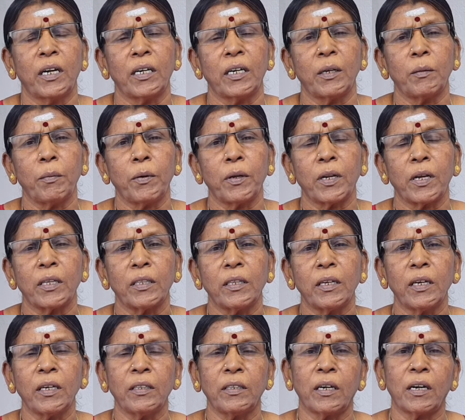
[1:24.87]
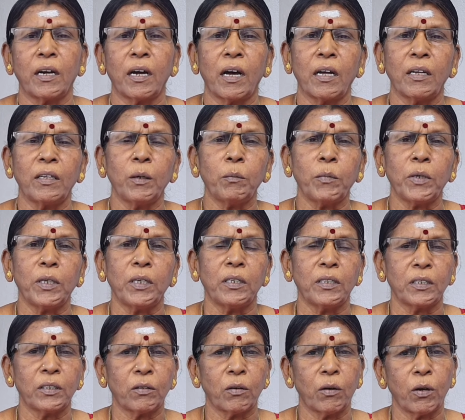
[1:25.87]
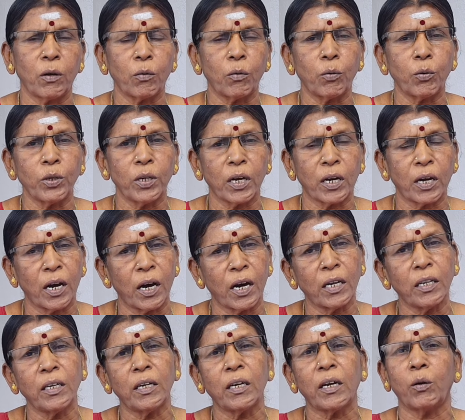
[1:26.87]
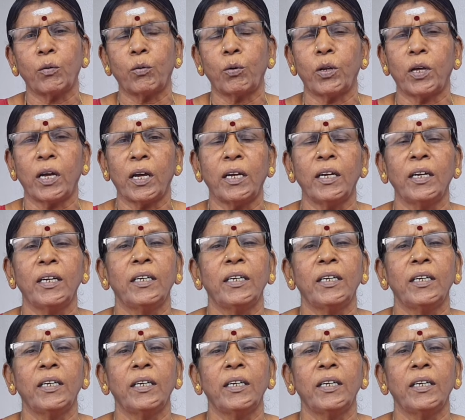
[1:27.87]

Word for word: நடைபெறாதே இந்த காரியம் என்று சொல்லக்கூடிய காரியங்கள் கூட